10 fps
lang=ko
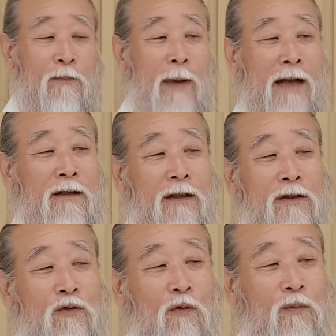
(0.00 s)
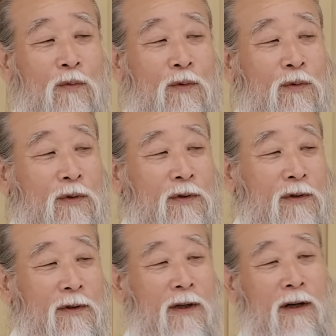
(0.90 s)

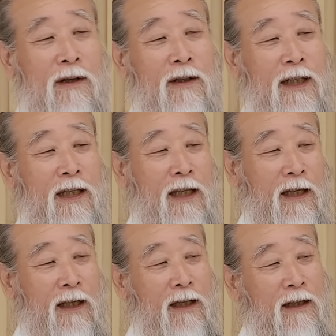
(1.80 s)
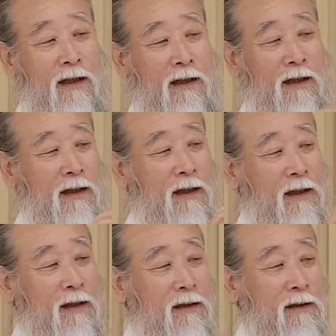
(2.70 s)
반려동물을 어, 이렇게 어,
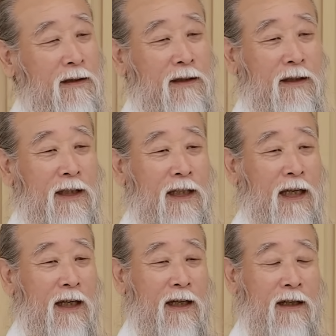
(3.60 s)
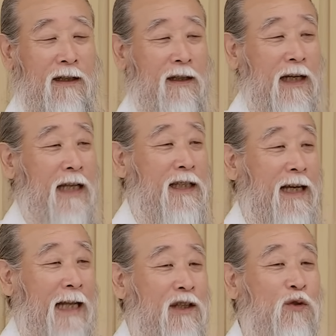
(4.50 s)
그, 이게 그 같이
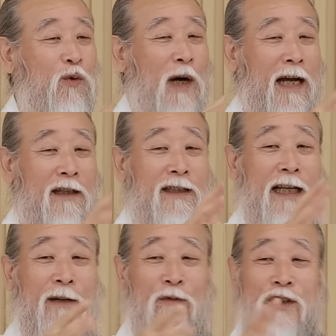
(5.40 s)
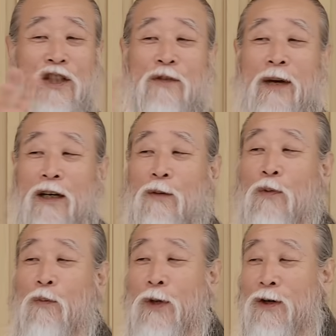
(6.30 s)
갇혀고 하는 사람들 집안을
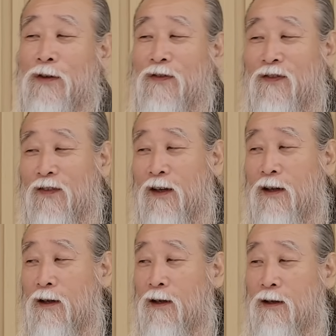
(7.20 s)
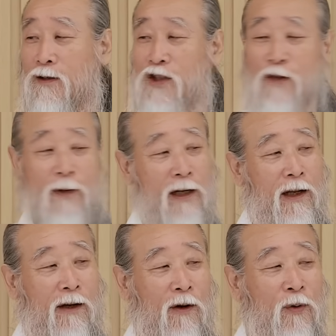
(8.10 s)
보면 어,
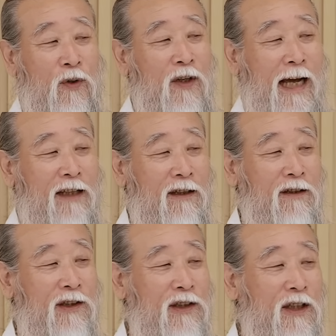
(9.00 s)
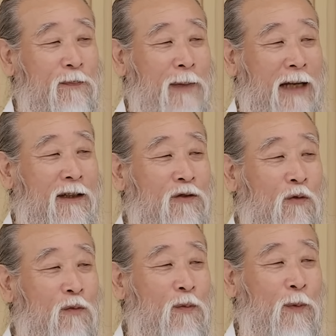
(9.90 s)
집안에 어떤 환경인지
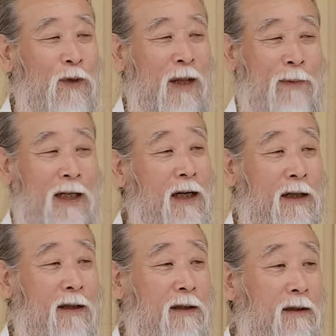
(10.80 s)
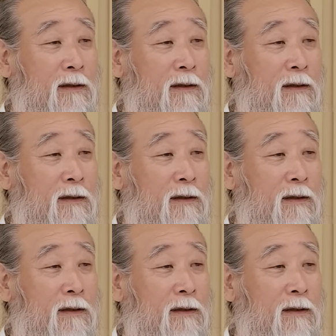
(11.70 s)
반려동물 보면 대판 알아요.